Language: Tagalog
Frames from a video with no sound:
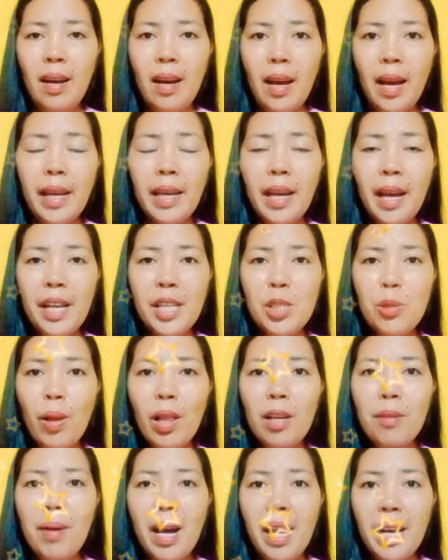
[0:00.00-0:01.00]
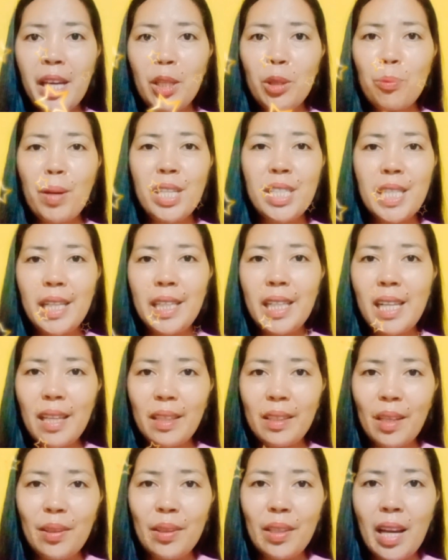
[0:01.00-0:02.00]
Hi guys! Welcome back again to my channel.
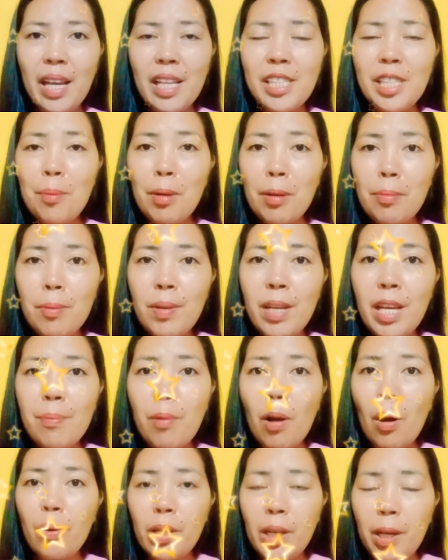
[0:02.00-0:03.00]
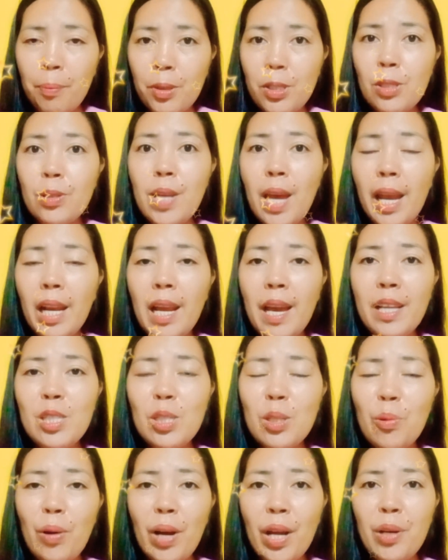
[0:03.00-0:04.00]
At ngayon guys, magbibigay po ako ng episode
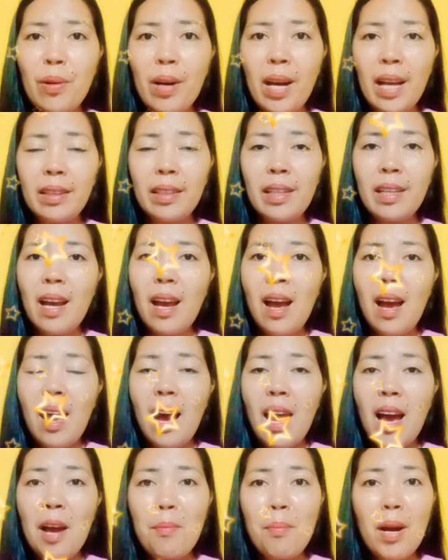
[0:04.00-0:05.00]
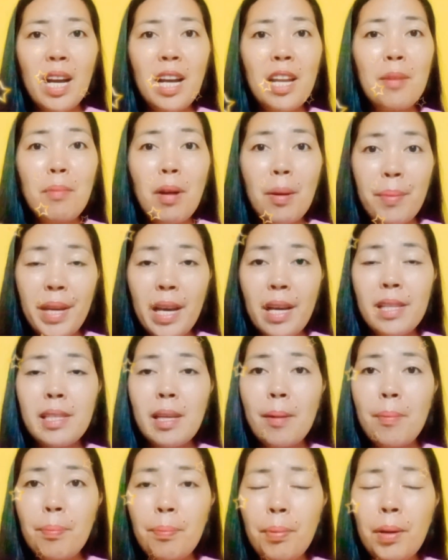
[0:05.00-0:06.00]
highlights kung ano ang ating aabangan mamaya
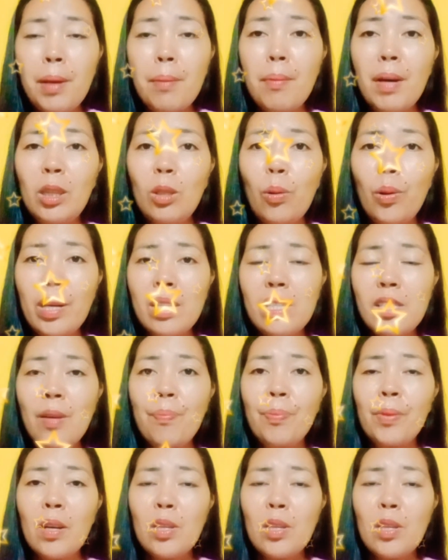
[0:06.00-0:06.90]
sa Prima Donas.